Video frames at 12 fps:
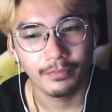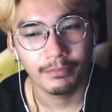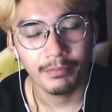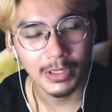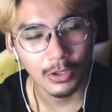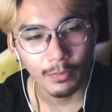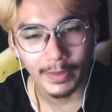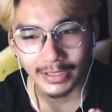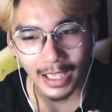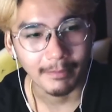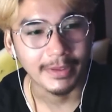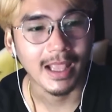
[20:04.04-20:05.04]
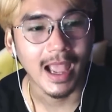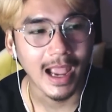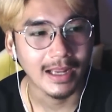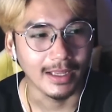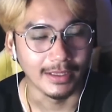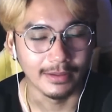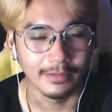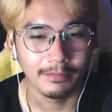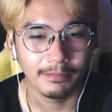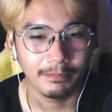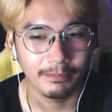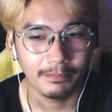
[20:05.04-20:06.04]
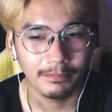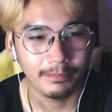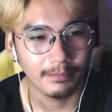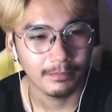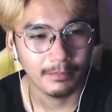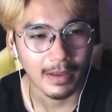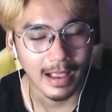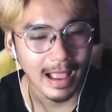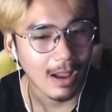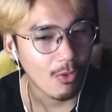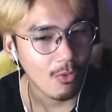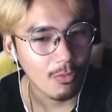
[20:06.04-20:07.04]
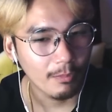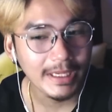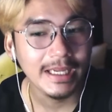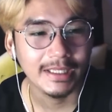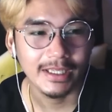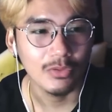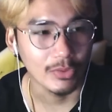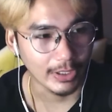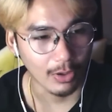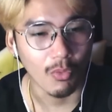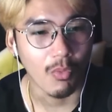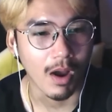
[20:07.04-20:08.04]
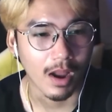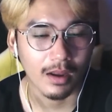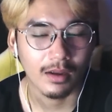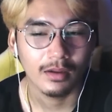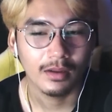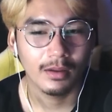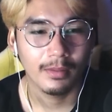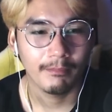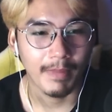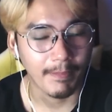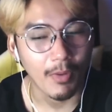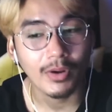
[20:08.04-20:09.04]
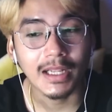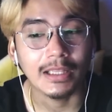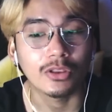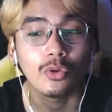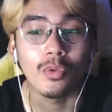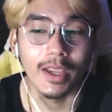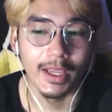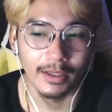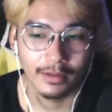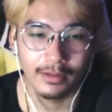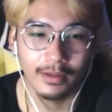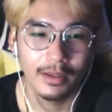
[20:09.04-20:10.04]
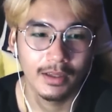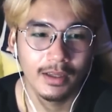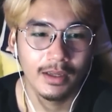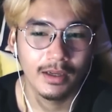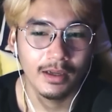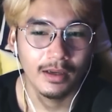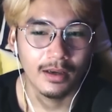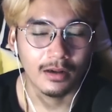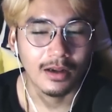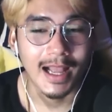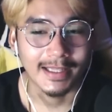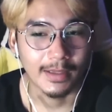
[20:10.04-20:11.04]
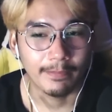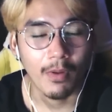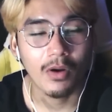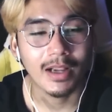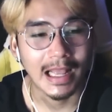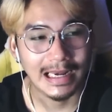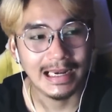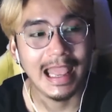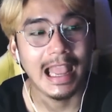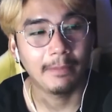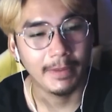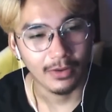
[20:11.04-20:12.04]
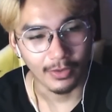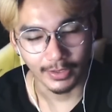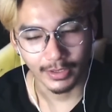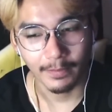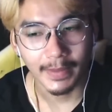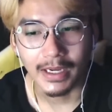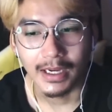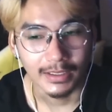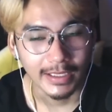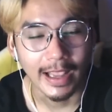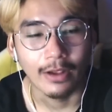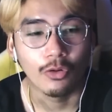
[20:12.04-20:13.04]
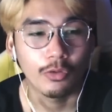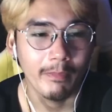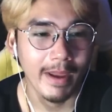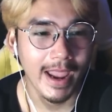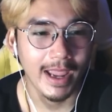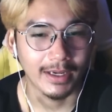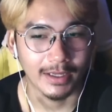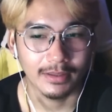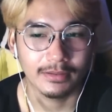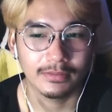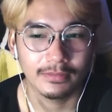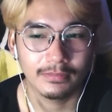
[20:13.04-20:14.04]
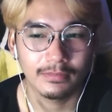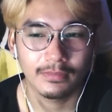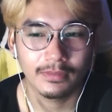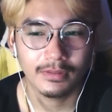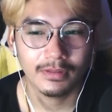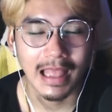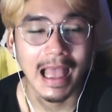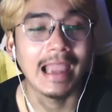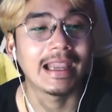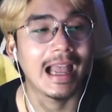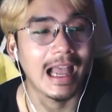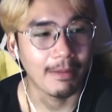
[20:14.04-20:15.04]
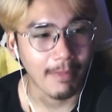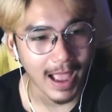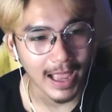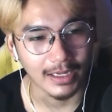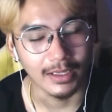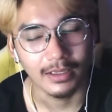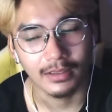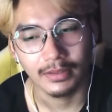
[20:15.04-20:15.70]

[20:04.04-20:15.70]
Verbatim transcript: ไม่รู้ไปทำมีท่าไหนเอามีดที่อยู่ในครัวมาป้องกันตัวเองแล้วก็อาจจะป้องกันแรงไปหน่อยก็เผลอแทงคุณแม่เนี่ยตายคาบ้านเลย